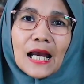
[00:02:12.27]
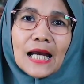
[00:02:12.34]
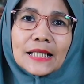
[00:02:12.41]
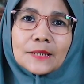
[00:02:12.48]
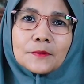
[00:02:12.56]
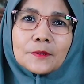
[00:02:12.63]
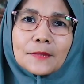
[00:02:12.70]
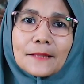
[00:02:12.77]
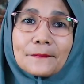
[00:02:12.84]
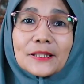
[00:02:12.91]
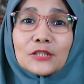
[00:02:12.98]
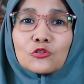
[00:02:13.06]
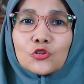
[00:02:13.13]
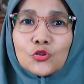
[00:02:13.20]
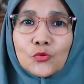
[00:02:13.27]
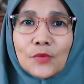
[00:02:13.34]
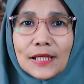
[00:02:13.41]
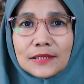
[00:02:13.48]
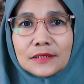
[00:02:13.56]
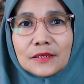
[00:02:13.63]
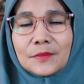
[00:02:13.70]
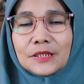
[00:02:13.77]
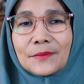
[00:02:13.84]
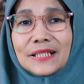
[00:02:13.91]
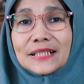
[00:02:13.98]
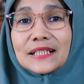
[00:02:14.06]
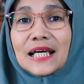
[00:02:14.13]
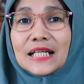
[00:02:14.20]
Ada beberapa tujuan
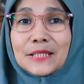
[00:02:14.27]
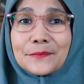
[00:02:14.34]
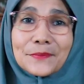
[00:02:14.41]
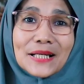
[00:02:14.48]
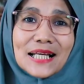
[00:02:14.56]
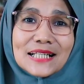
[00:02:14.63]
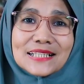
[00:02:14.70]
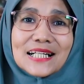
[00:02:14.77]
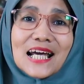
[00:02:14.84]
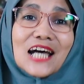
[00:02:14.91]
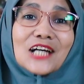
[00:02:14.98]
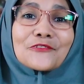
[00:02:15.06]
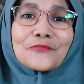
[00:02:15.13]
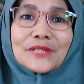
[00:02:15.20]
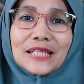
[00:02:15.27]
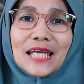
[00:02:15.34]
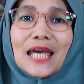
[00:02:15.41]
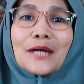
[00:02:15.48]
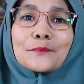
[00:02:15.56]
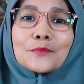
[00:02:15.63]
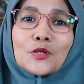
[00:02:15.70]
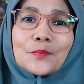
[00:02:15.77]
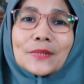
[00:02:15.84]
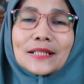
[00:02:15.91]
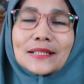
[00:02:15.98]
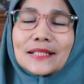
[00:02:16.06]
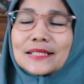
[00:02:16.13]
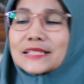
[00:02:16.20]
teman-teman dari pelaksanaan fit and
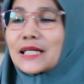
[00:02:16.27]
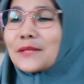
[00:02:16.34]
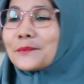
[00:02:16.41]
proper test.